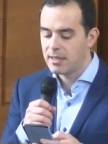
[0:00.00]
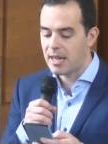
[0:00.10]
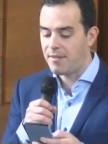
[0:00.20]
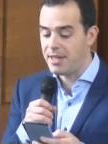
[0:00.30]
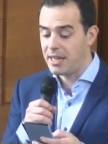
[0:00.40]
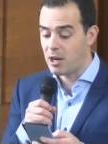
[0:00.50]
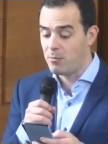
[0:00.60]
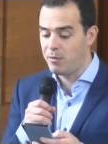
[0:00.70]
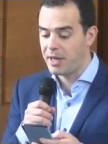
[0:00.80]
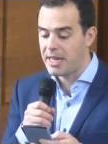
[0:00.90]
Travailler
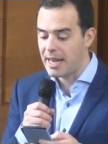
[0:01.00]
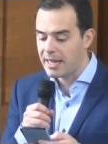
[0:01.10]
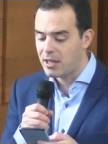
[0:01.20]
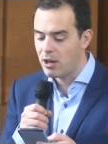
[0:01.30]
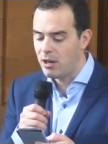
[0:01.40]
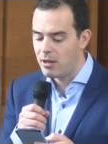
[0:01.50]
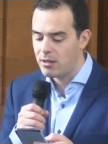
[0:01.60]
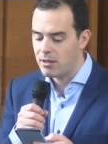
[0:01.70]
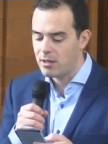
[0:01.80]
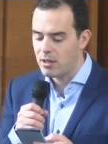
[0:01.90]
comme ouvrier agricole
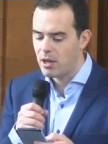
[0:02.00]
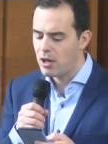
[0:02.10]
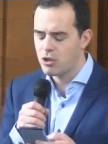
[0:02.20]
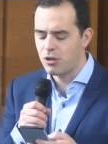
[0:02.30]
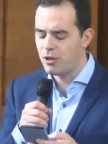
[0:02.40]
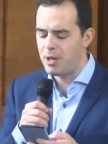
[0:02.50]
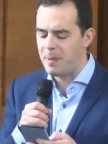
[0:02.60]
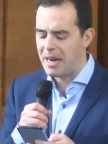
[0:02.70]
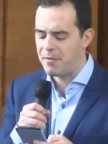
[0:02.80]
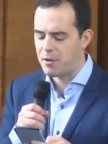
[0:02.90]
Je n'en ai
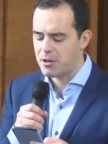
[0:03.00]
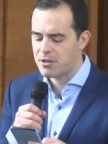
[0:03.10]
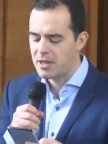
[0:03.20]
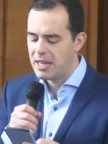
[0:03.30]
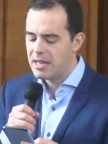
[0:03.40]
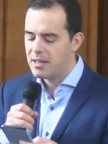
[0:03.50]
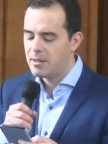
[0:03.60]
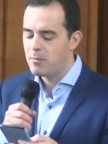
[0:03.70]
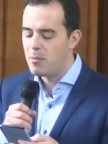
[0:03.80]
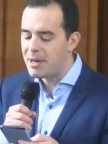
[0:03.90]
pas la force.
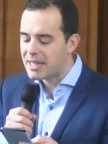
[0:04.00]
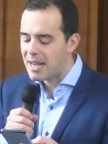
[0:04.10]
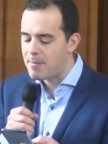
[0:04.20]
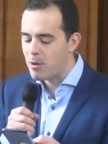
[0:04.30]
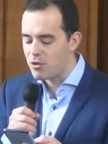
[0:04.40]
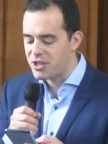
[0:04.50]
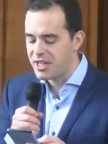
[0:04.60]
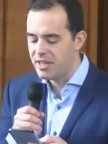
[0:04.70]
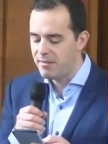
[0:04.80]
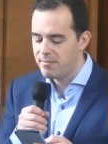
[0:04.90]
Me mettre à
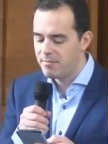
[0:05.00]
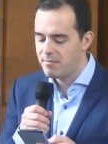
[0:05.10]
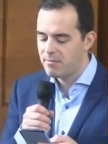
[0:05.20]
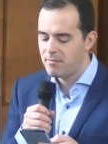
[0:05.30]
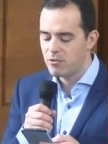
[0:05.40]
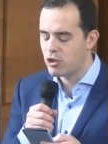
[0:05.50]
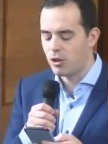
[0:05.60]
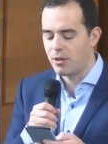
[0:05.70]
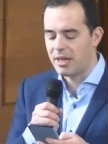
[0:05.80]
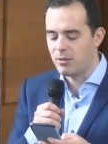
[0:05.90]
mendier
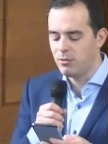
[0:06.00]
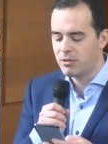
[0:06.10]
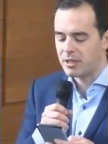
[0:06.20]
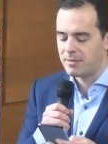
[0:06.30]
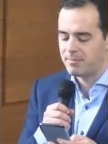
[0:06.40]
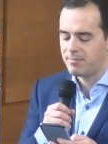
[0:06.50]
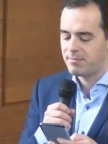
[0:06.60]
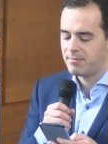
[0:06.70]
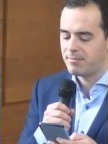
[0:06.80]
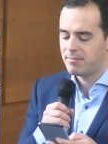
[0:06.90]
J'en aurai honte.
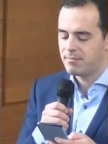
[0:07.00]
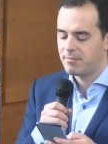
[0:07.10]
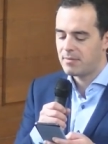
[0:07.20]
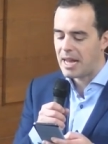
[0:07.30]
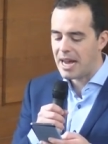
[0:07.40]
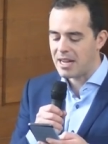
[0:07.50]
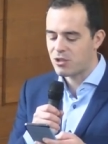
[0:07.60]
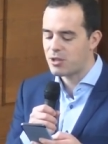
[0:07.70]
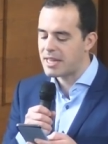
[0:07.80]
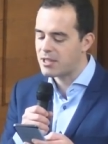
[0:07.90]
Ah,
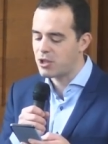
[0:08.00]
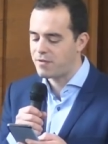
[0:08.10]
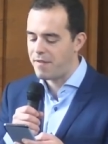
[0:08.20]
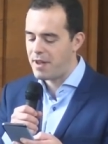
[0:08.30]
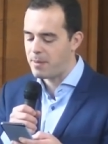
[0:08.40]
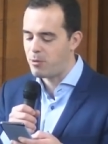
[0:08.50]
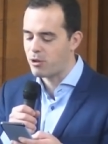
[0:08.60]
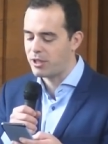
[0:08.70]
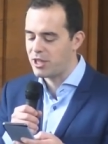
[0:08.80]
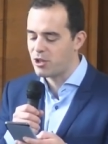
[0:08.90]
je sais ce que je vais faire pour
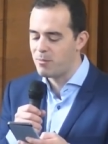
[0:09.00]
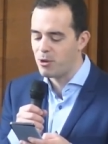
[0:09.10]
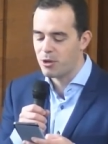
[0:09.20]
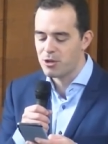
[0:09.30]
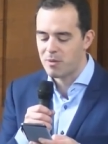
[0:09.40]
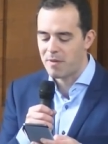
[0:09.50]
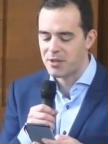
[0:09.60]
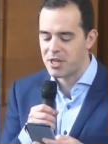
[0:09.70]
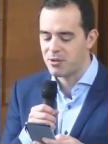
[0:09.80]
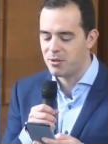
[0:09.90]
que des gens me reçoivent
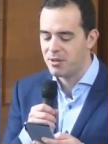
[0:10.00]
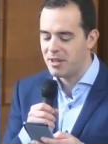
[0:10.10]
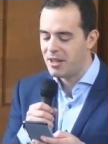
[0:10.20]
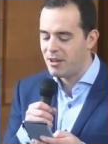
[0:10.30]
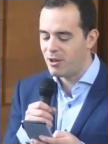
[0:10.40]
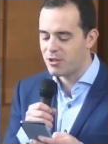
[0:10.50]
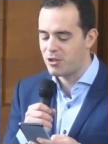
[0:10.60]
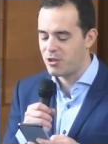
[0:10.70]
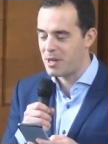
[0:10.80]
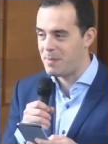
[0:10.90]
chez eux
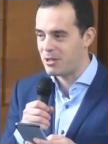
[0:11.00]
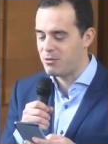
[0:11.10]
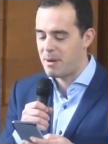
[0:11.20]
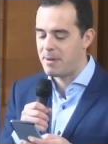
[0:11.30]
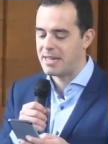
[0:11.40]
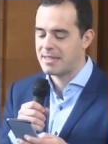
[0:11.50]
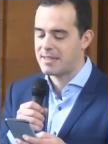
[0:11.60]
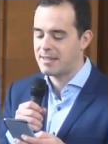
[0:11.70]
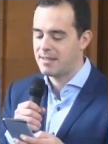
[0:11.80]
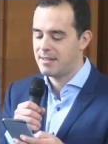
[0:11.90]
lorsque j'aurai perdu ma place.